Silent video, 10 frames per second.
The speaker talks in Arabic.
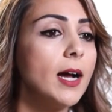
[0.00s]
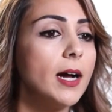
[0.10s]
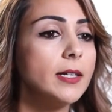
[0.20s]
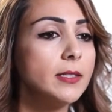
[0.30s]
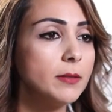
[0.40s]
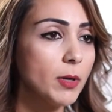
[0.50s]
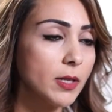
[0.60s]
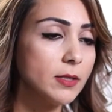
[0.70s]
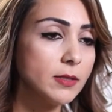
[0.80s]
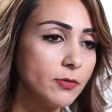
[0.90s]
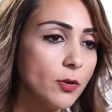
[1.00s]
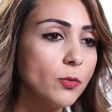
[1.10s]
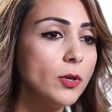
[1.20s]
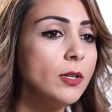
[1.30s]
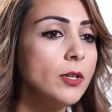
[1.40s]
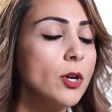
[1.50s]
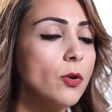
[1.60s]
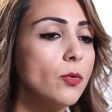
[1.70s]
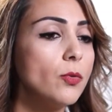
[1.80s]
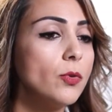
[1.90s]
عن مرض التفول
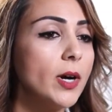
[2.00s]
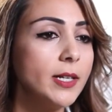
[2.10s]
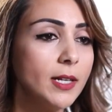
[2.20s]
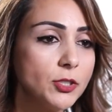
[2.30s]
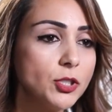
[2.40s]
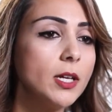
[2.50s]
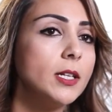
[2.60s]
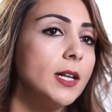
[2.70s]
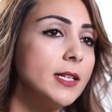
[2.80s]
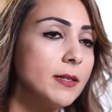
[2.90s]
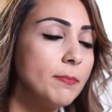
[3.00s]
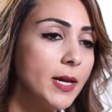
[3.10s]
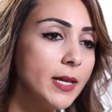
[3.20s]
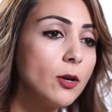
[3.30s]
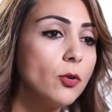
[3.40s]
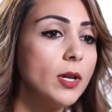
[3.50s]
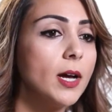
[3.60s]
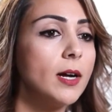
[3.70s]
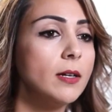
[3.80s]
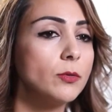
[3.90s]
وعن الأشياء اللي لازم ما
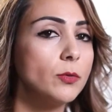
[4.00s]
ياكلها